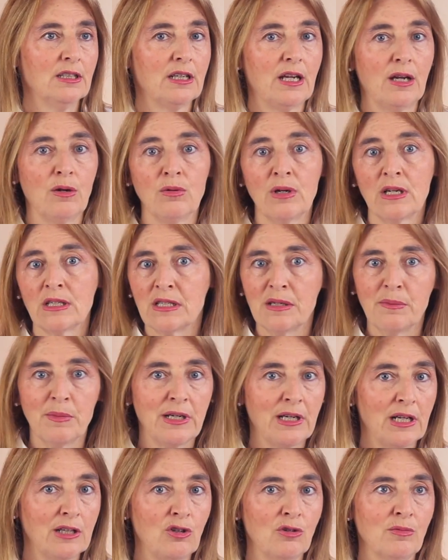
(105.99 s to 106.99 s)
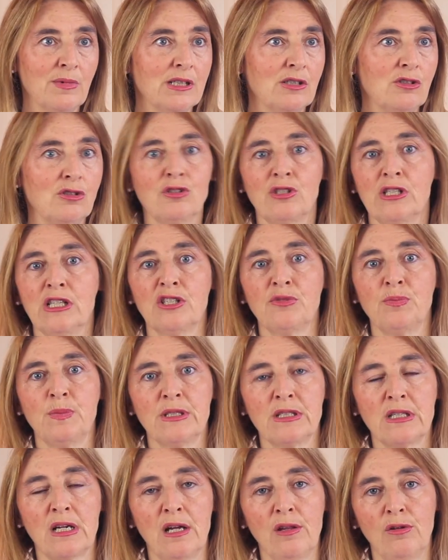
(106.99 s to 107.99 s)
Que una semana tomas dos días
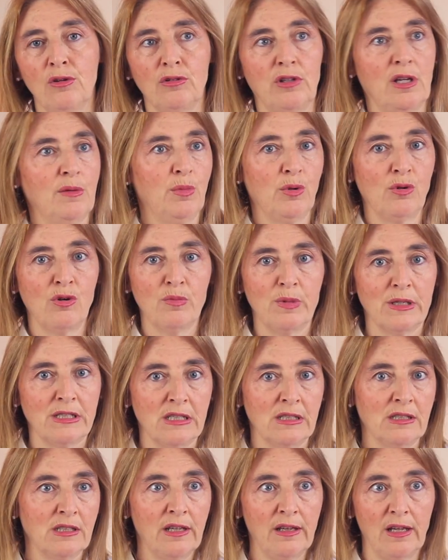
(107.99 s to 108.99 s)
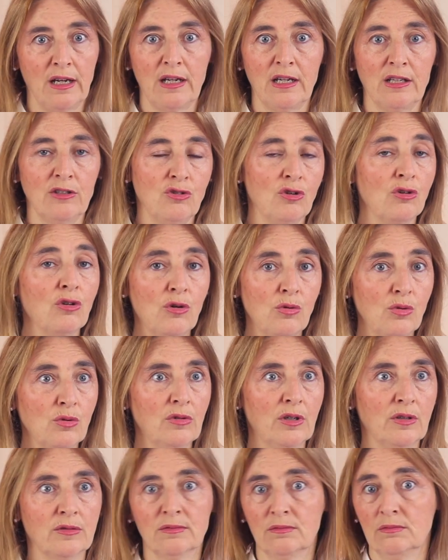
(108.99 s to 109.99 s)
pescado, tampoco pasa nada, que solo
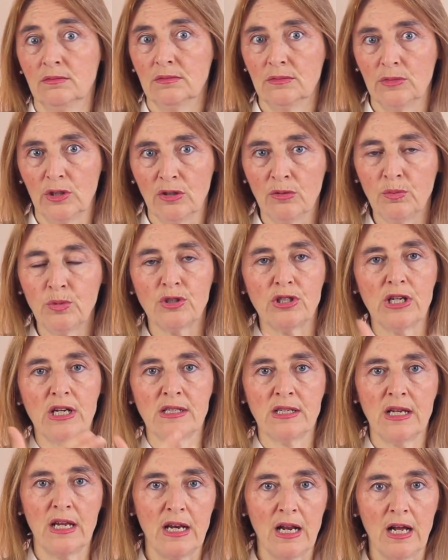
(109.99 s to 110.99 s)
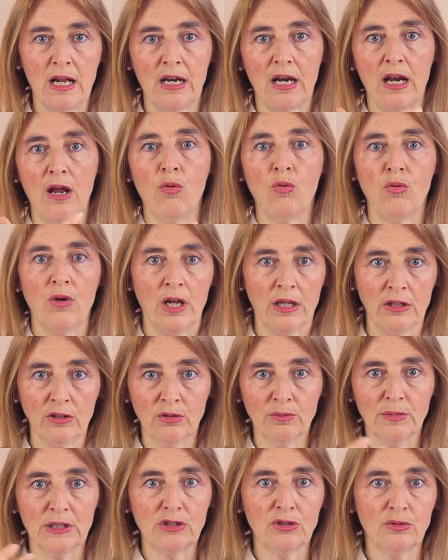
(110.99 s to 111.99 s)
uno, bueno, pues ya se irá
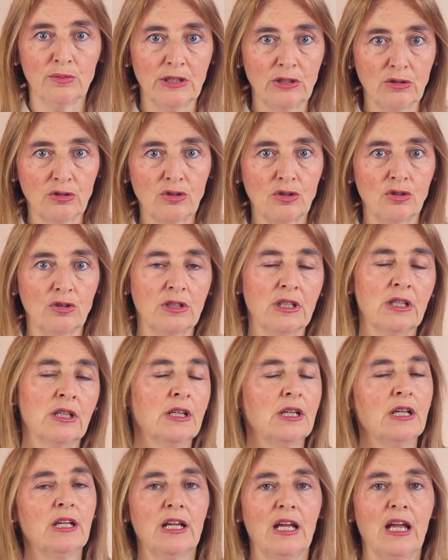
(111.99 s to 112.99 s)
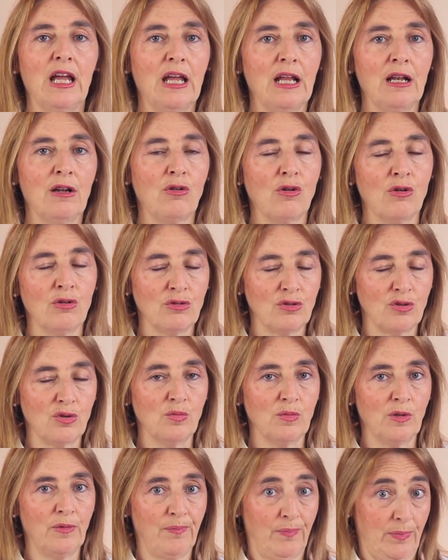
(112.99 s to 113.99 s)
regulando más o menos con el
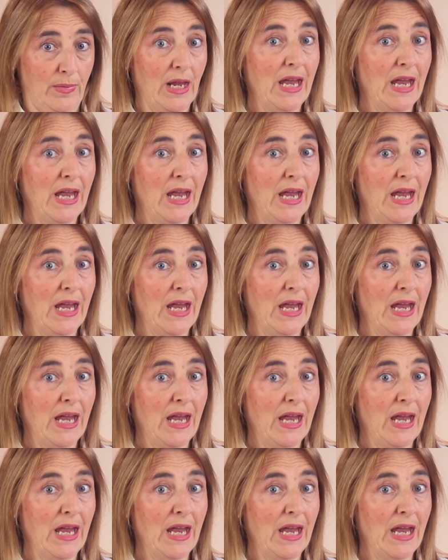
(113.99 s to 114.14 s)
consumo.